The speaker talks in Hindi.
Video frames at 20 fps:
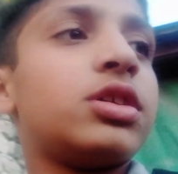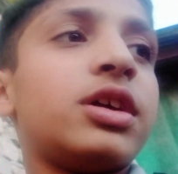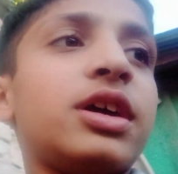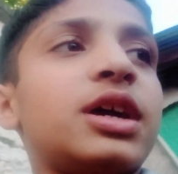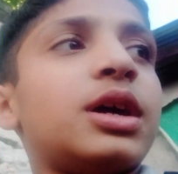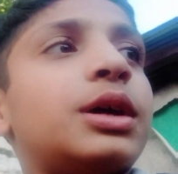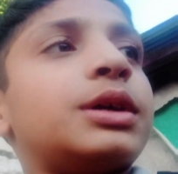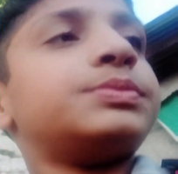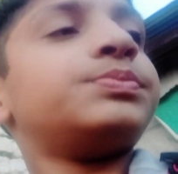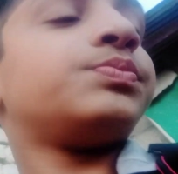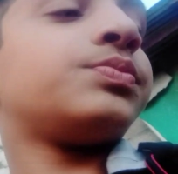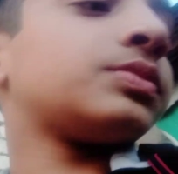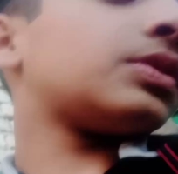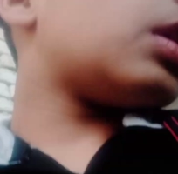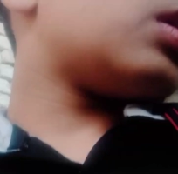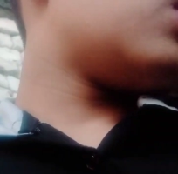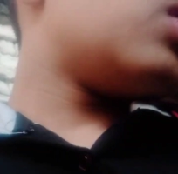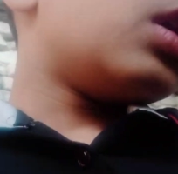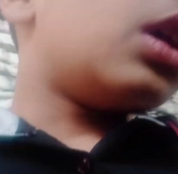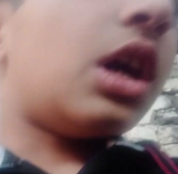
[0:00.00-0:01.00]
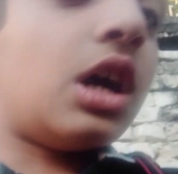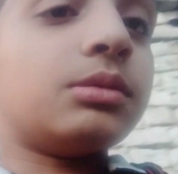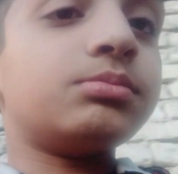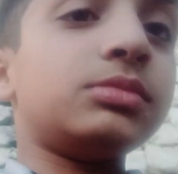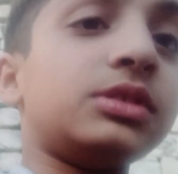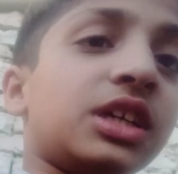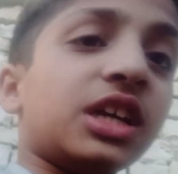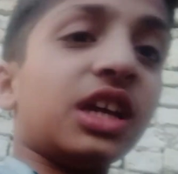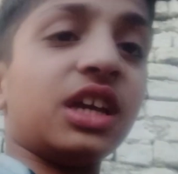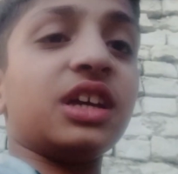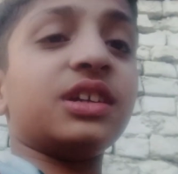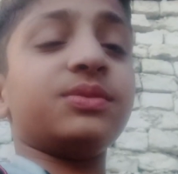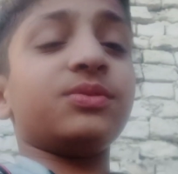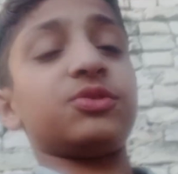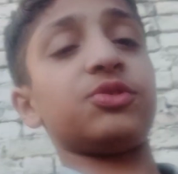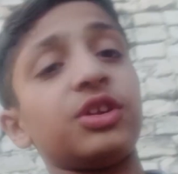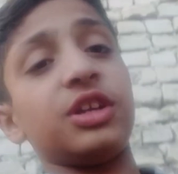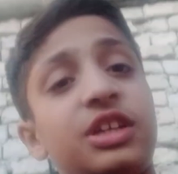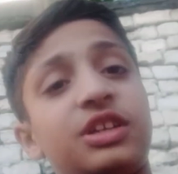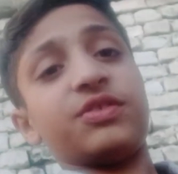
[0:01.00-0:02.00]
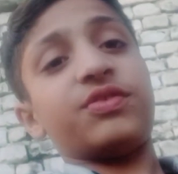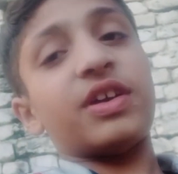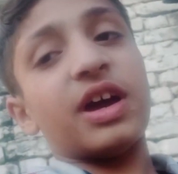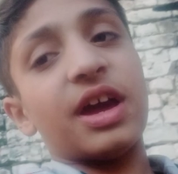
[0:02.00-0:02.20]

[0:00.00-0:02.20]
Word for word: जो है हमने ट्वेंटी